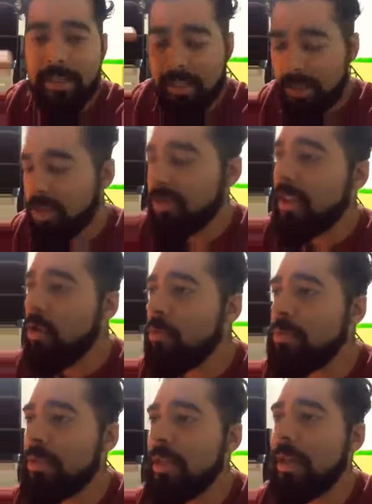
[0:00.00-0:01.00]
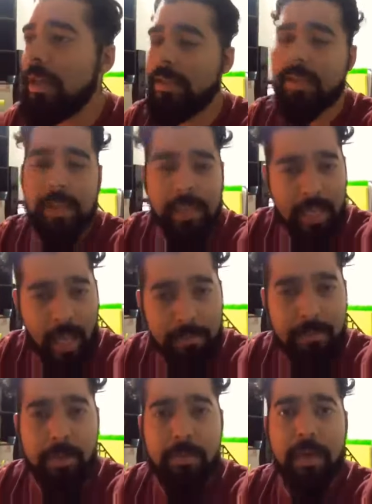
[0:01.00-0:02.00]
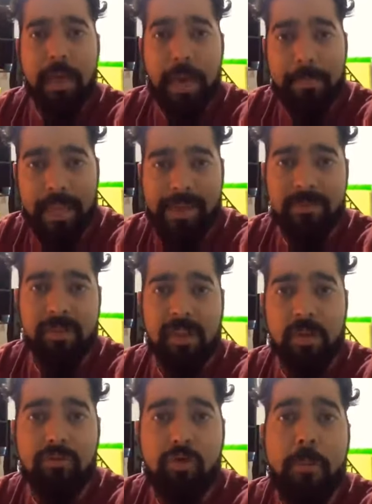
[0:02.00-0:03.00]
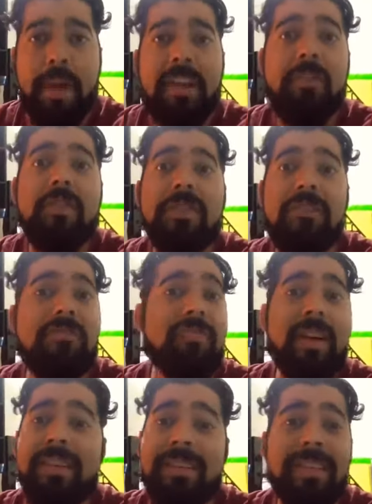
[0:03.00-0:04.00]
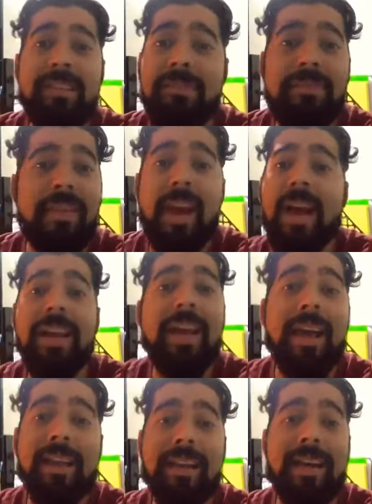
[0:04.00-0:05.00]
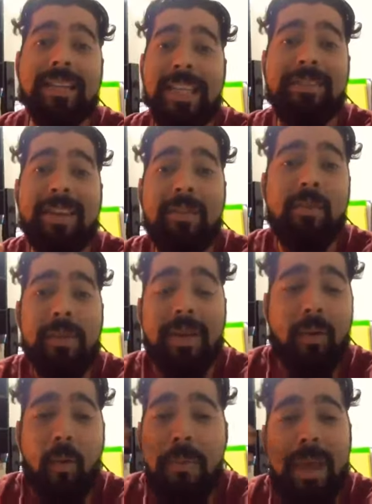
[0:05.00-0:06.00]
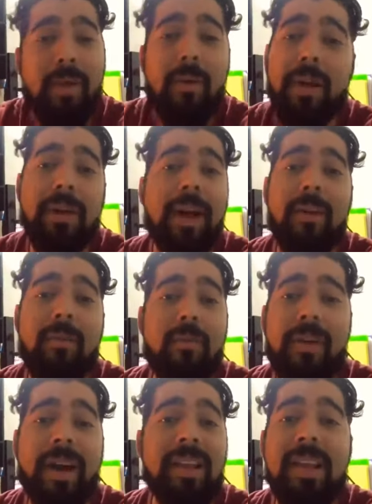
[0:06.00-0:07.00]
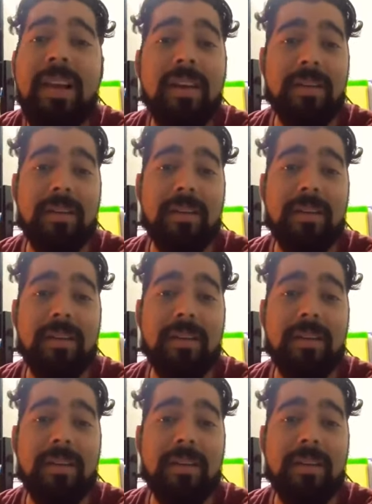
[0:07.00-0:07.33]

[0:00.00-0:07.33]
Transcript: a gente tem consciência que a Bíblia é a palavra de Deus, como é que você não vai se enfiar nela, cara? Você vai comer, comer lá com farinha?